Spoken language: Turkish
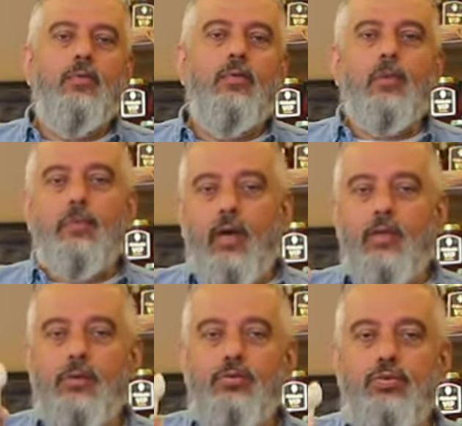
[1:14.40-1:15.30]
Bak
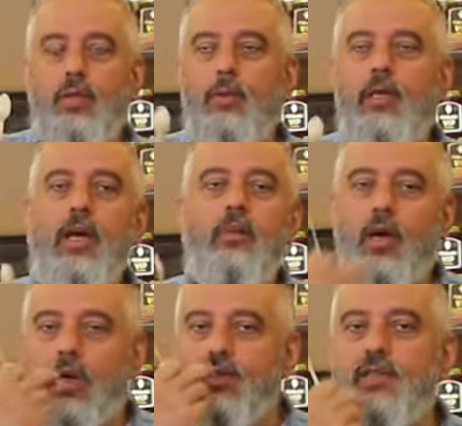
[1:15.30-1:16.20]
bal yediğiniz zaman eğer
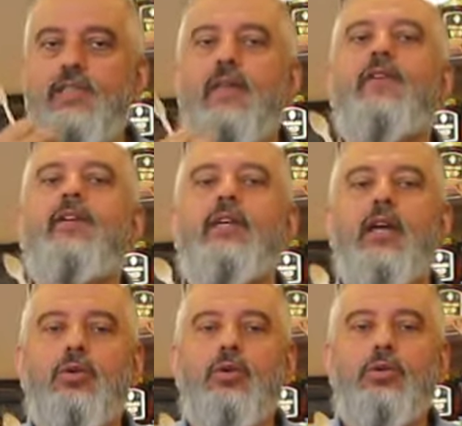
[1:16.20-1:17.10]
boğazını ilk seferde
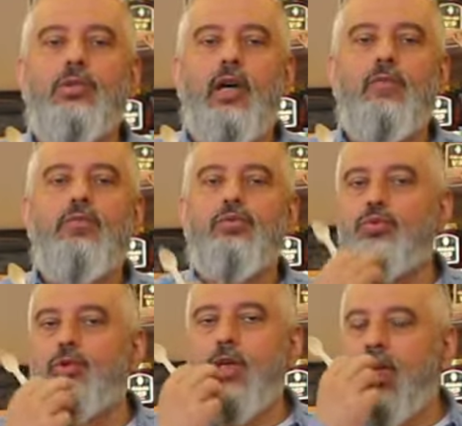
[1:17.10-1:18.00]
yakıyorsa,
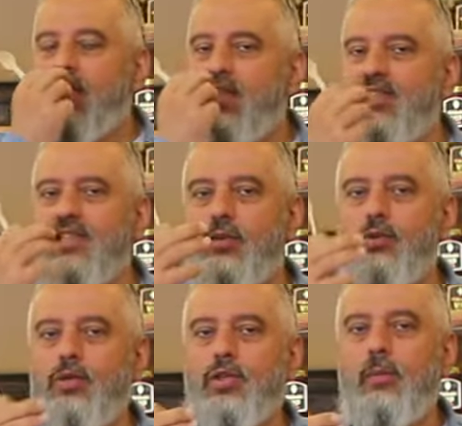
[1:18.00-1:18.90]
vücudunu
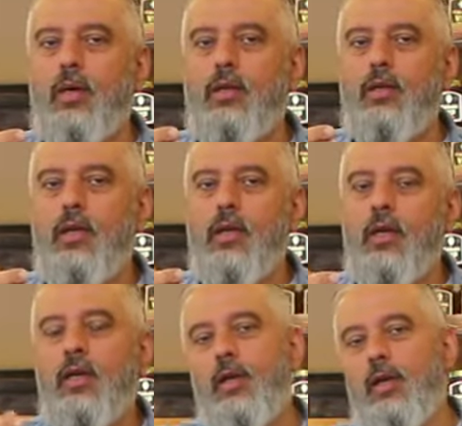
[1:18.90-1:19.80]
hissediyorsa balık
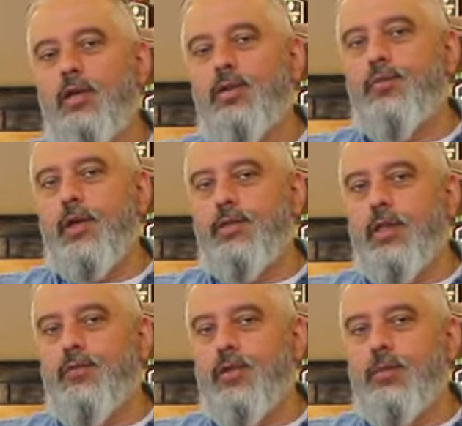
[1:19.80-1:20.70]
şifadır
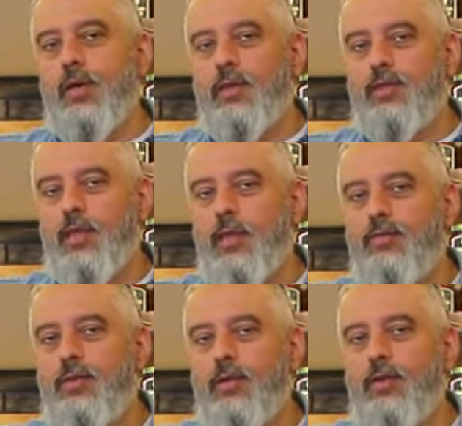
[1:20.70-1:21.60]
efendim,
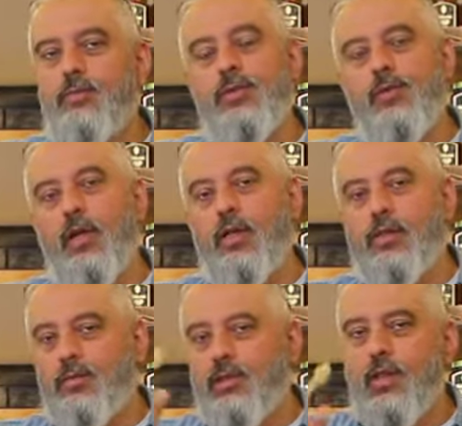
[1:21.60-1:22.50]
tedavidir efendim. Şifa
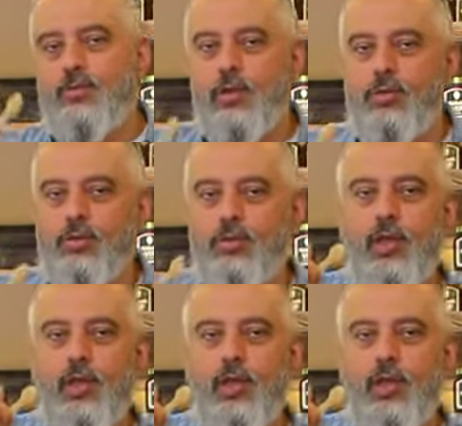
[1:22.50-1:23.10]
Allah'tan biz tavsiye ediyoruz.